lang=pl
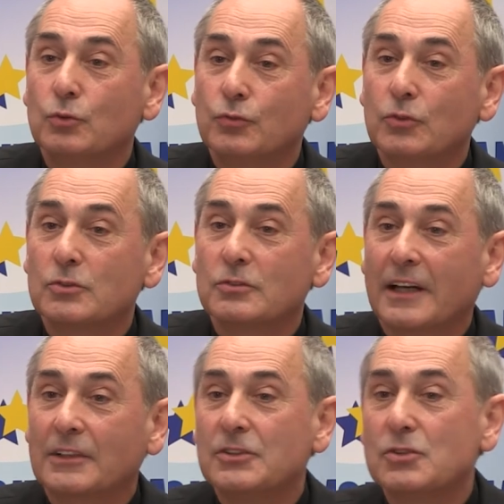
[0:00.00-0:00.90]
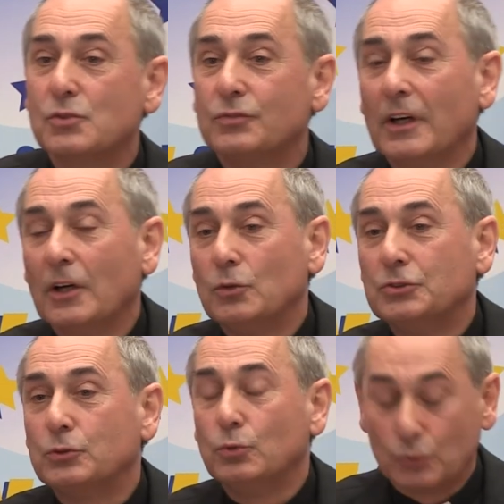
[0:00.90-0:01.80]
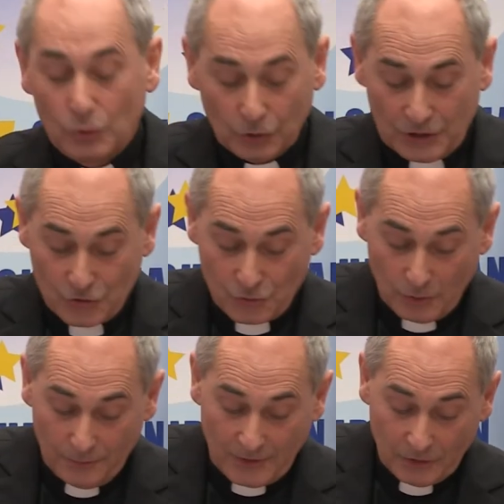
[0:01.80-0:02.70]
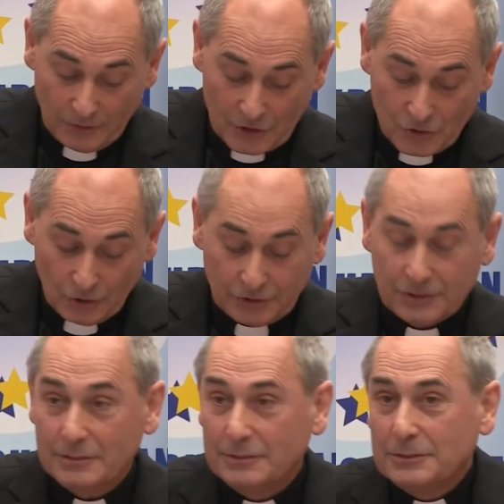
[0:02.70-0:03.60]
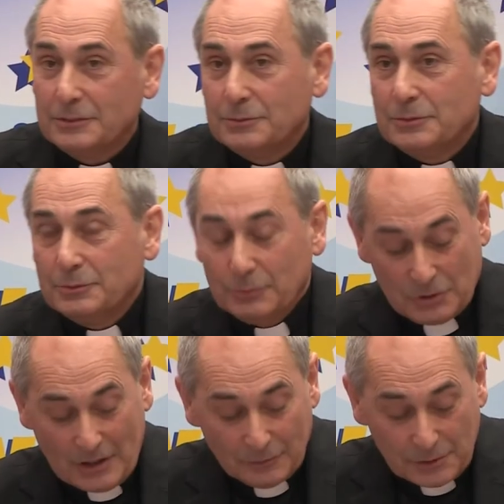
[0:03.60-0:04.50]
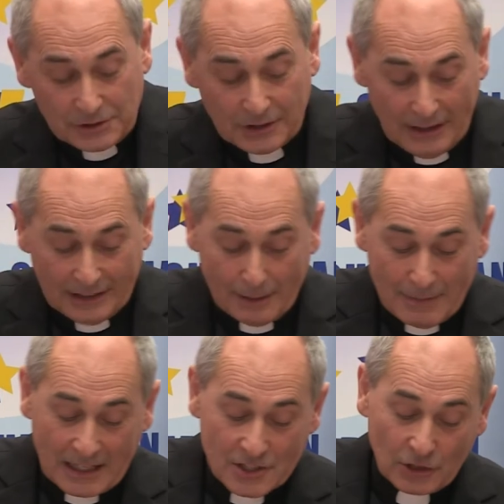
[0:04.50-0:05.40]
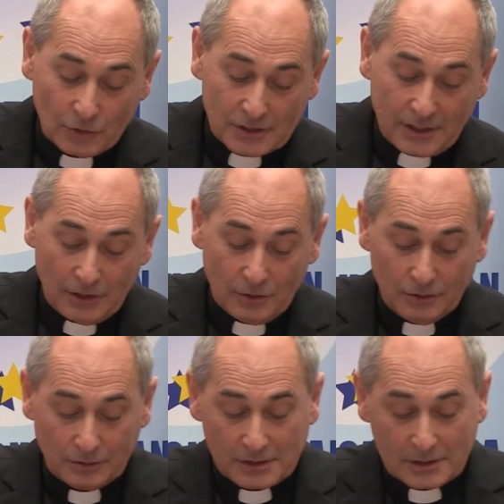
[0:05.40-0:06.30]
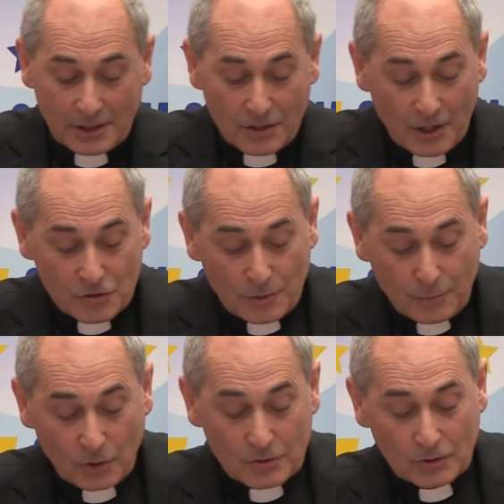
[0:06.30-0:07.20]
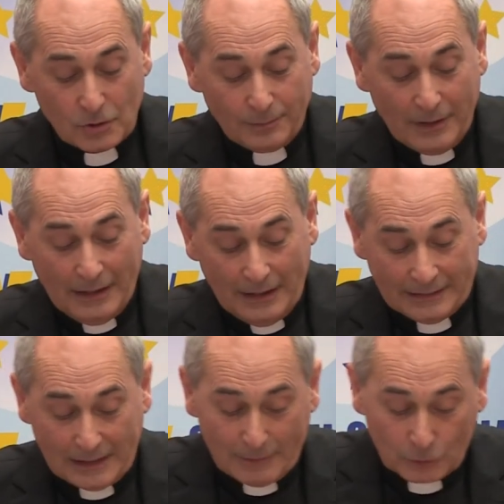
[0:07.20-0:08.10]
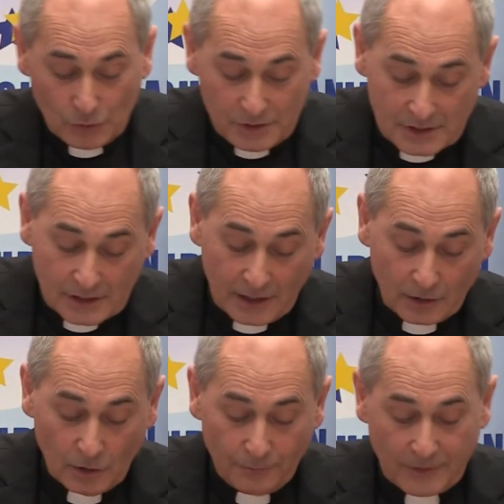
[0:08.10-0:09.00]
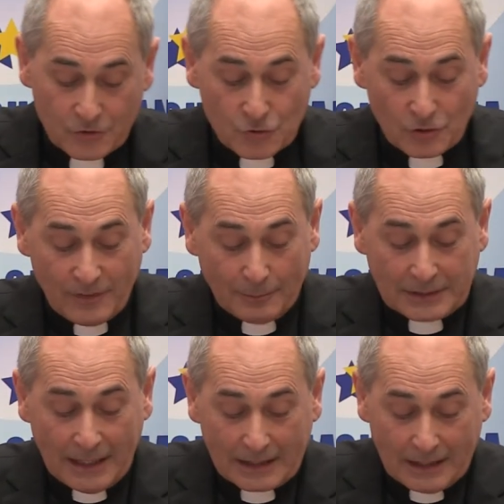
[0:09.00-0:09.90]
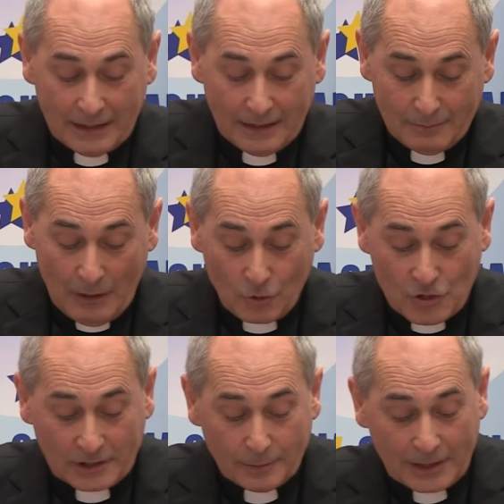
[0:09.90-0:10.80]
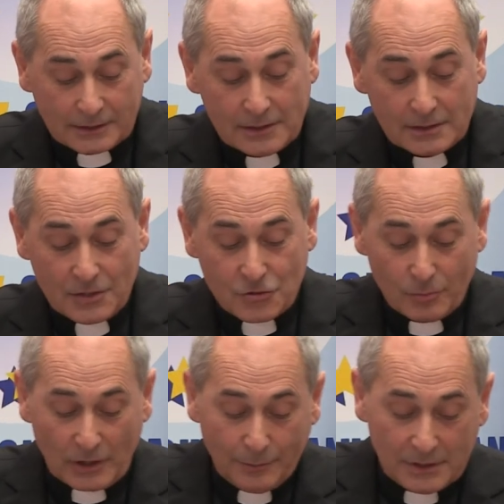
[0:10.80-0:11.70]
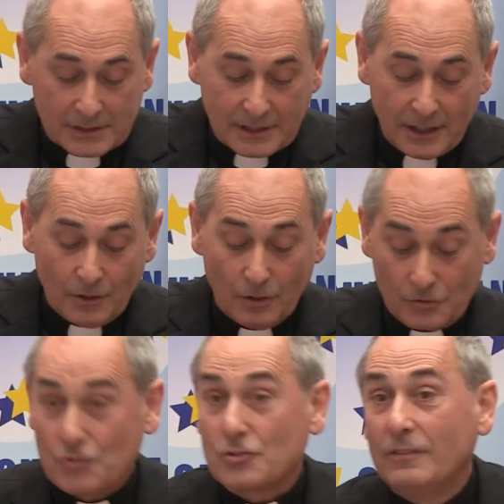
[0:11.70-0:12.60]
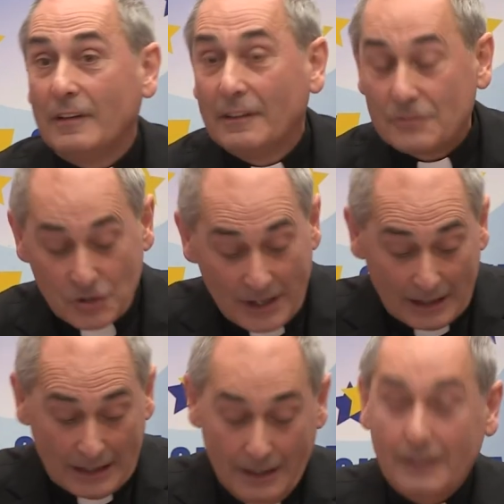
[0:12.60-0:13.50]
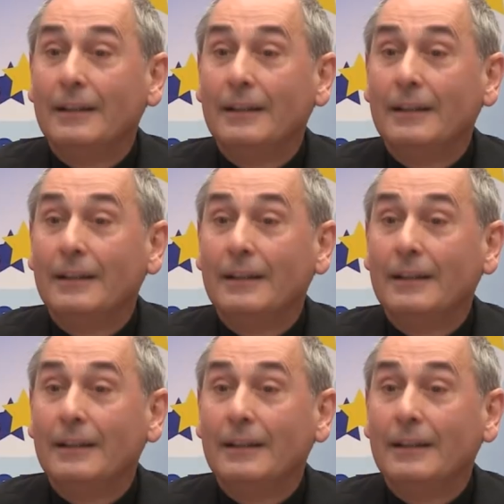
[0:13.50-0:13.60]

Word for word: twórców, artystów, ludzi kultury odeszło do wieczności. Można wymienić Adama Kaczanowskiego, Krystynę Szczypkowską, Adama Dulińskiego, Krzysztofa Ptaka, Małgorzaty Bartyzel, Szymona Bilskiego, Krzysztofa Wawrzyniaka,